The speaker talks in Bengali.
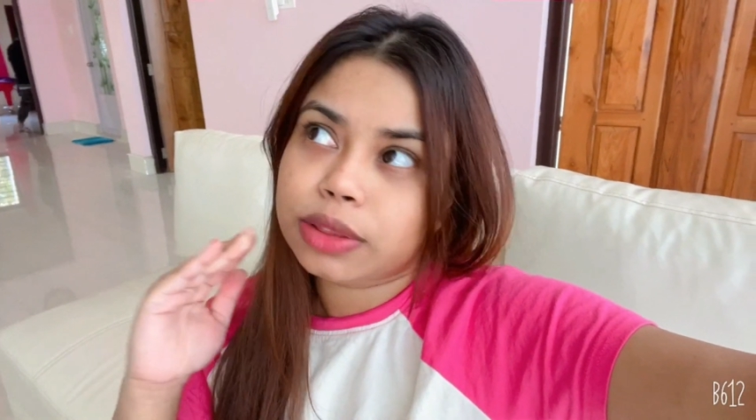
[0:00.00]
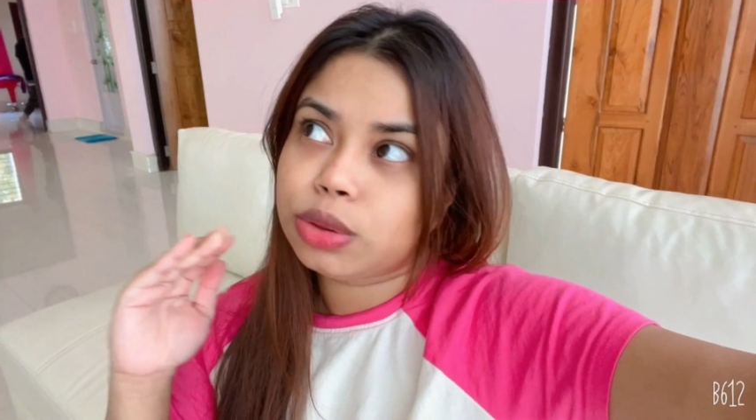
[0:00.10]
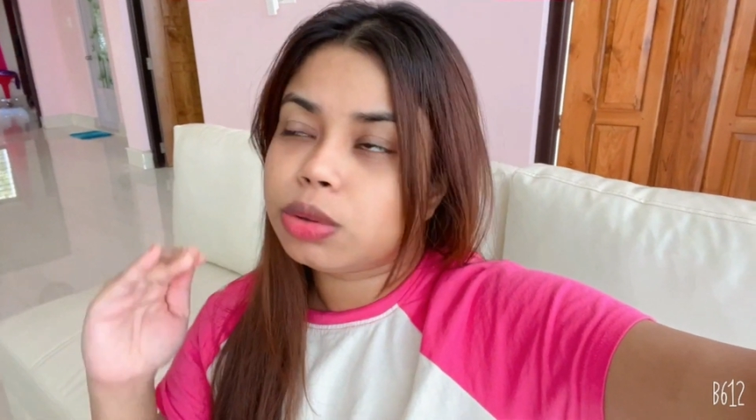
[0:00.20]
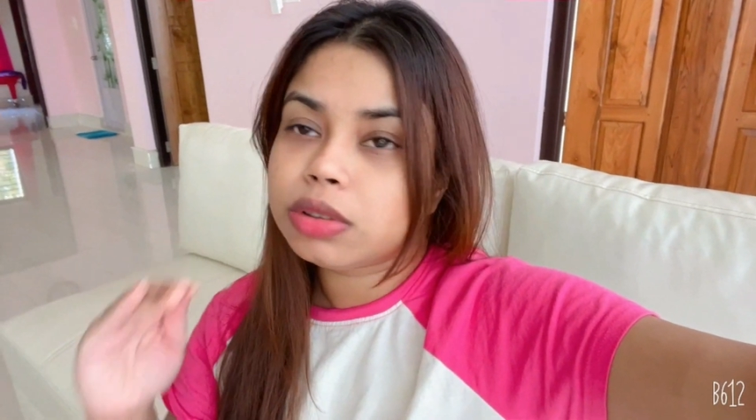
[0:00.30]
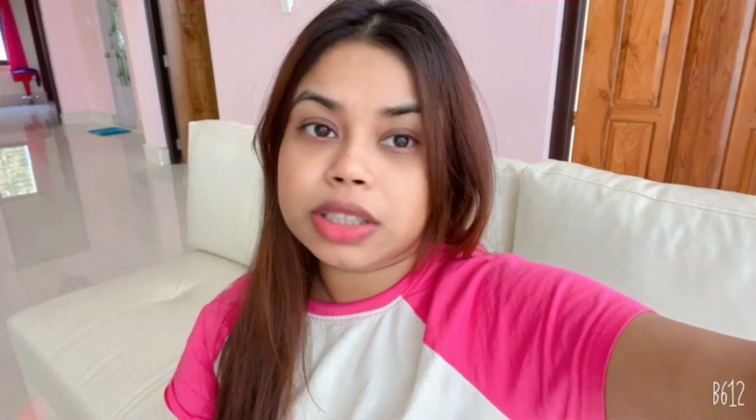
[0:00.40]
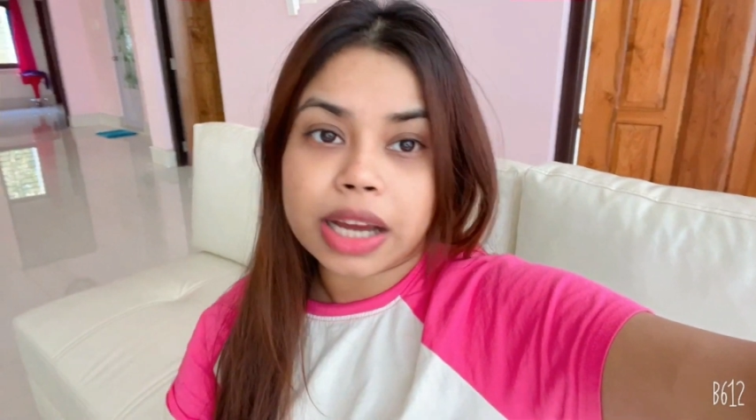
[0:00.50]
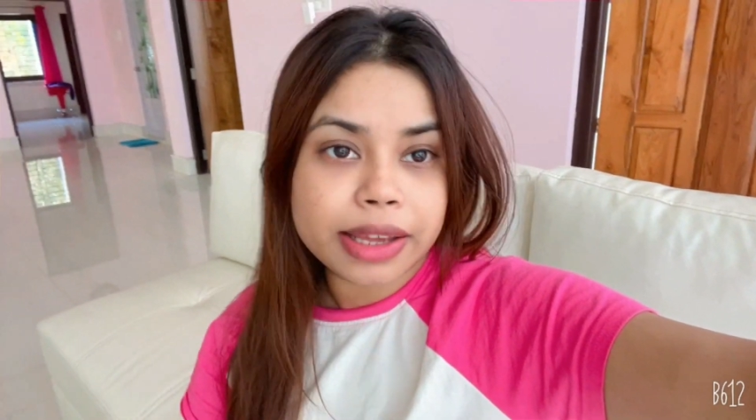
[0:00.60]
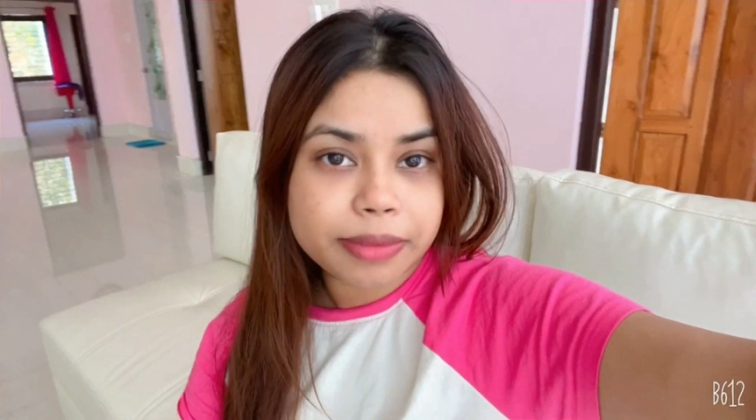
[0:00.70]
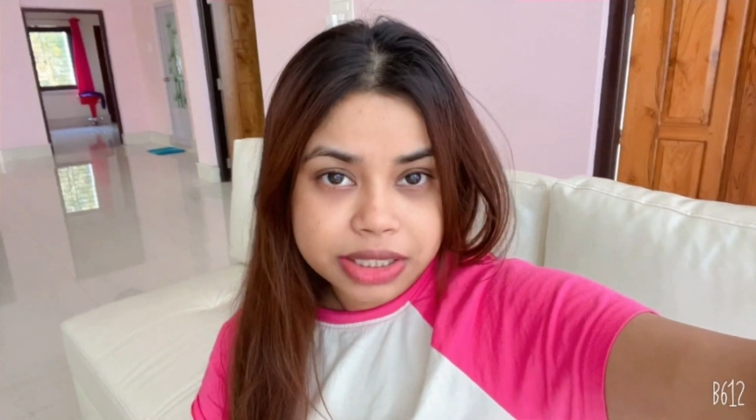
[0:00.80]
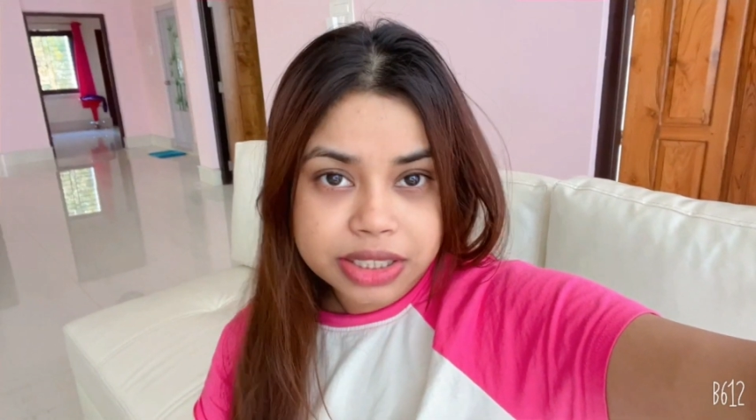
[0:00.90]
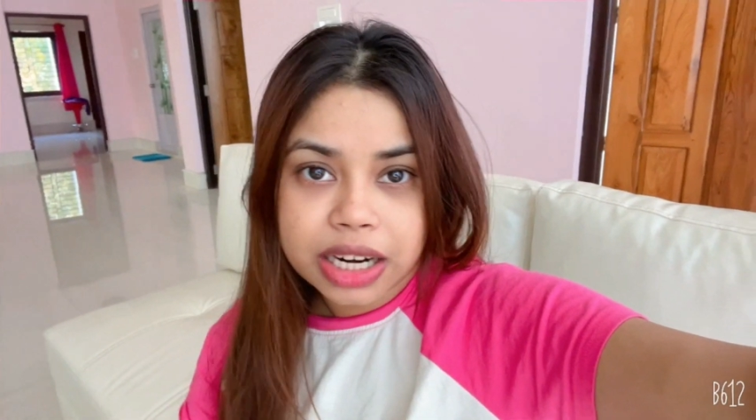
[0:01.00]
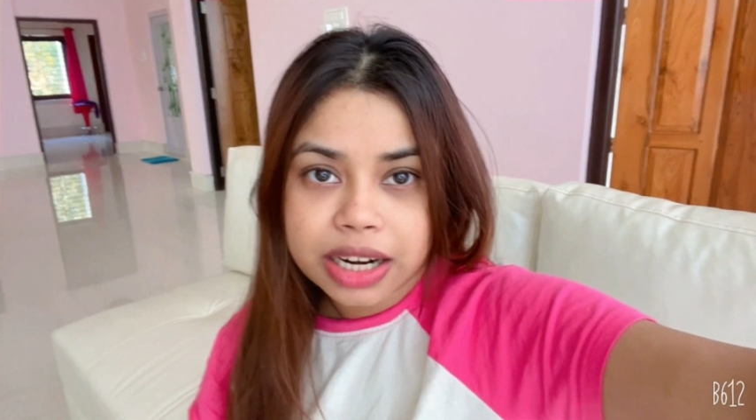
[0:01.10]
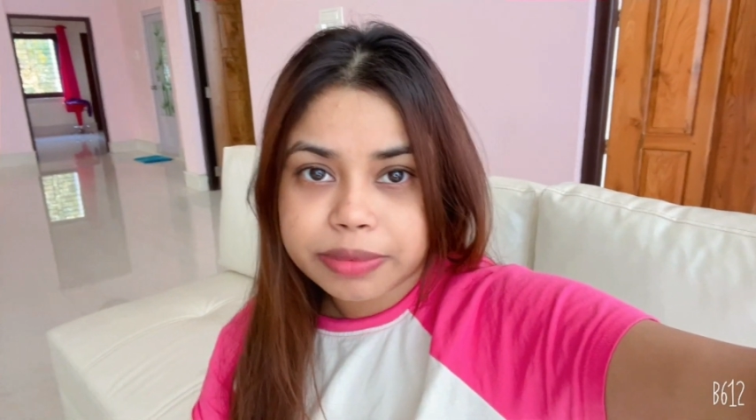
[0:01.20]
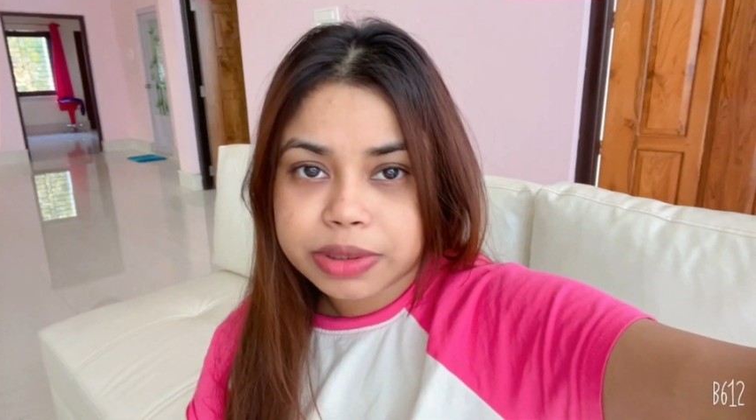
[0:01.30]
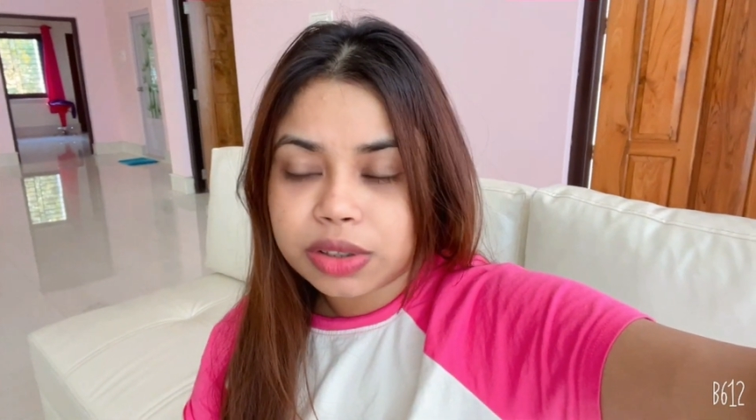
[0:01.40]
এতটাই বেশি
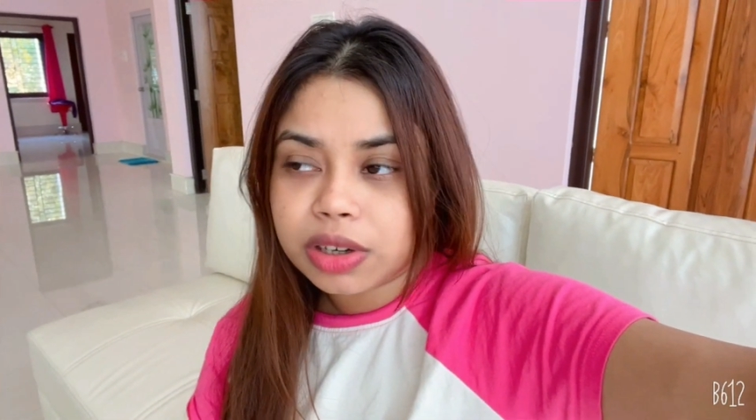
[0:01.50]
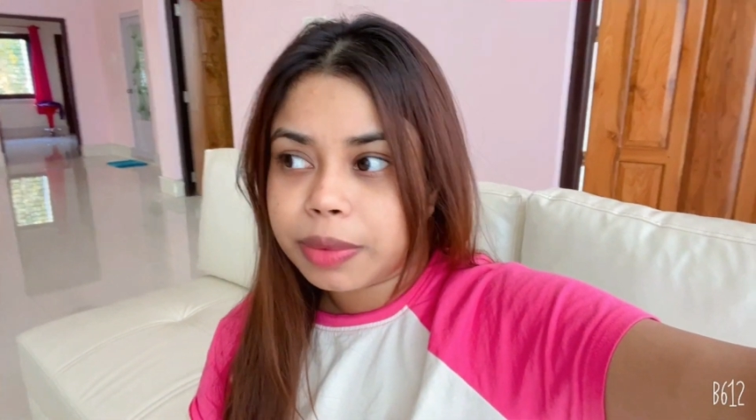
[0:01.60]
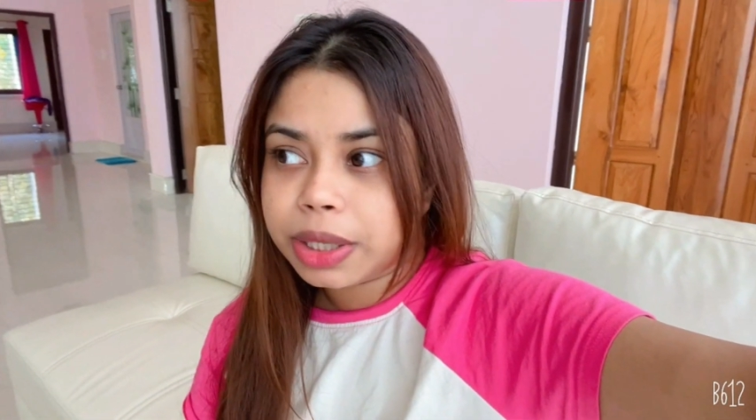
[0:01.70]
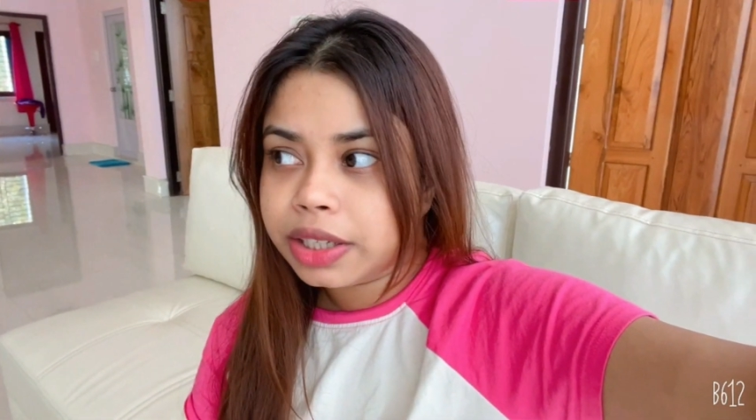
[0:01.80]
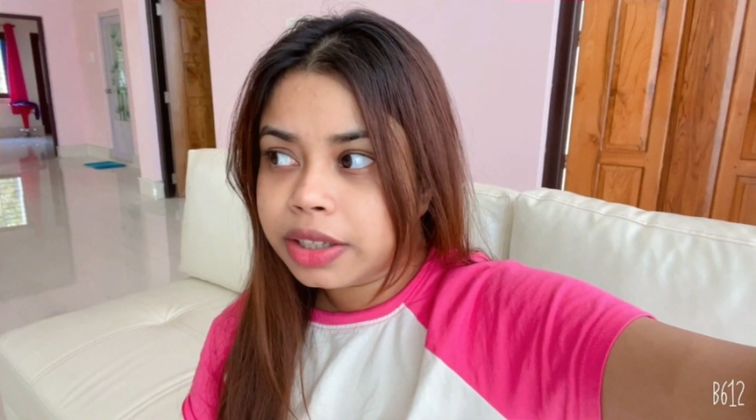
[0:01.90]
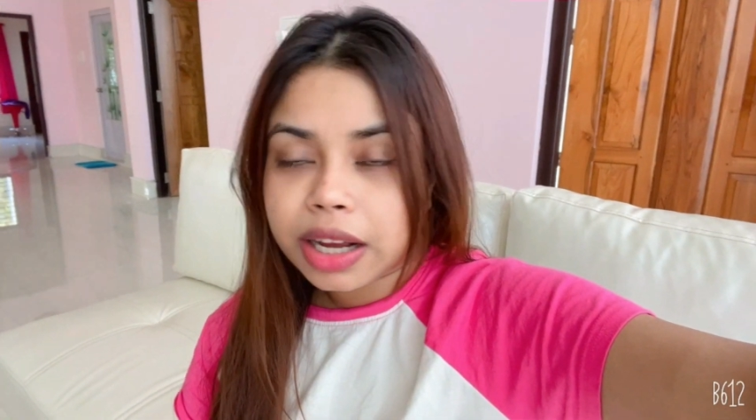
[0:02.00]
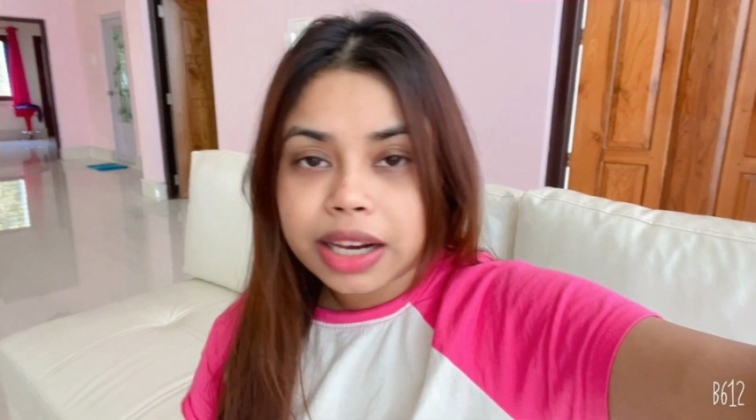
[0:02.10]
খারাপ ছিল না মানে